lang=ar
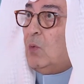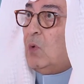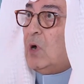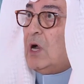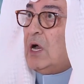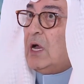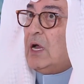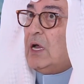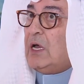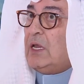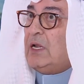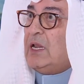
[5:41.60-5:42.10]

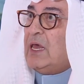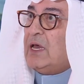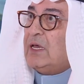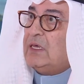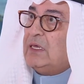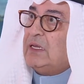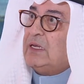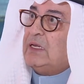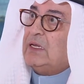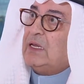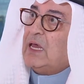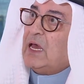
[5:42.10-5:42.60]

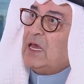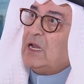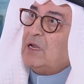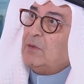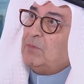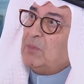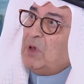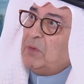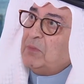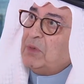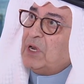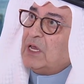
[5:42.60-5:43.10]
ولكن
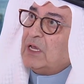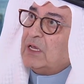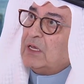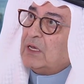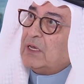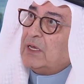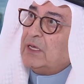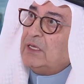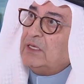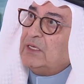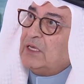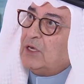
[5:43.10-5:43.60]

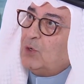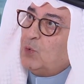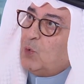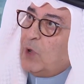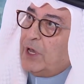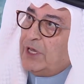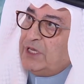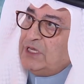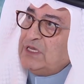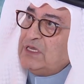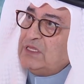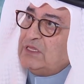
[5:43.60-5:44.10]
المملكة هي
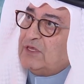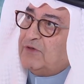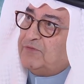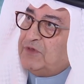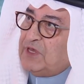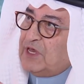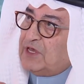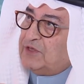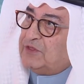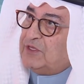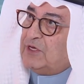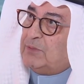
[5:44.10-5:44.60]
الوحيدة
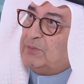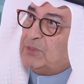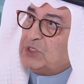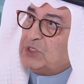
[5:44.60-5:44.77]
في هذه